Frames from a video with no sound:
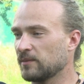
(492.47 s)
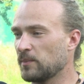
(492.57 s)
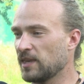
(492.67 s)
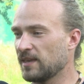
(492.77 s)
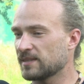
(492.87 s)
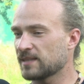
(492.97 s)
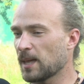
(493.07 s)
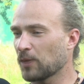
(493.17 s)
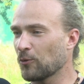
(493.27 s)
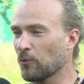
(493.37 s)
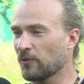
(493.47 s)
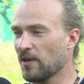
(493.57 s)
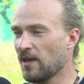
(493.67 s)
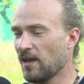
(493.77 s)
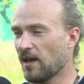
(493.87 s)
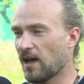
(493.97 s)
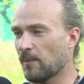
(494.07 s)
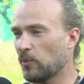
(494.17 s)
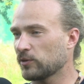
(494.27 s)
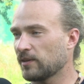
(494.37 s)
e, mniej startów,
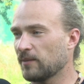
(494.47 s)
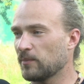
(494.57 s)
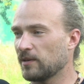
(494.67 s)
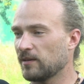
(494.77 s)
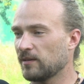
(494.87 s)
a potem,